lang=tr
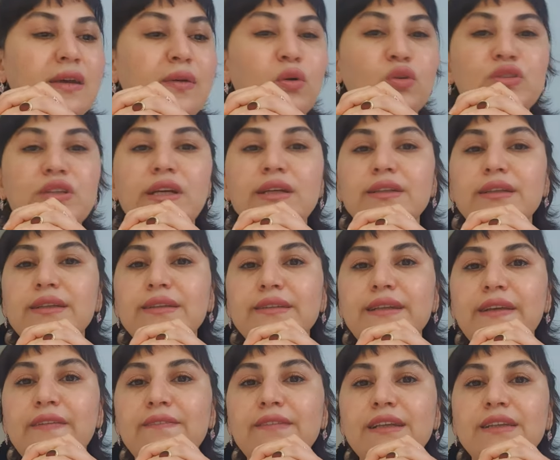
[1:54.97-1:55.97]
Özellikle
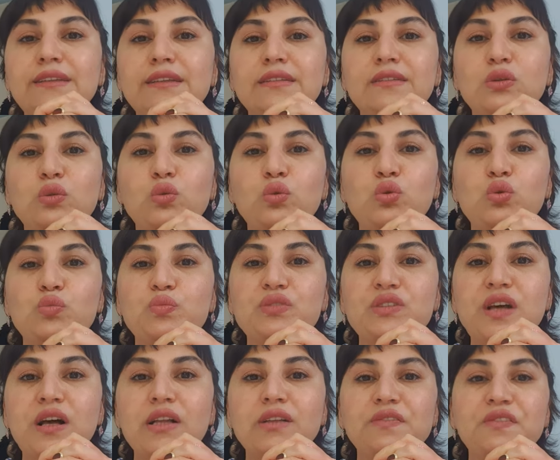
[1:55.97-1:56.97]
devlet ya da
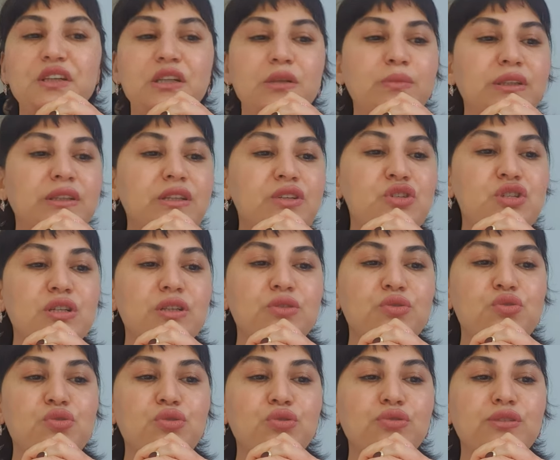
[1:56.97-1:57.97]
kurumsal firmada
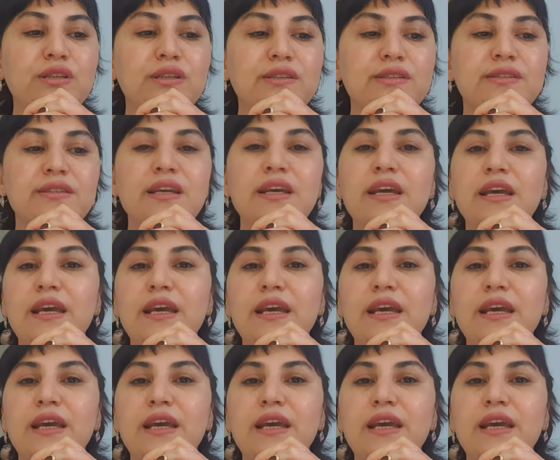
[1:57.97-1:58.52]
çalışıyorsanız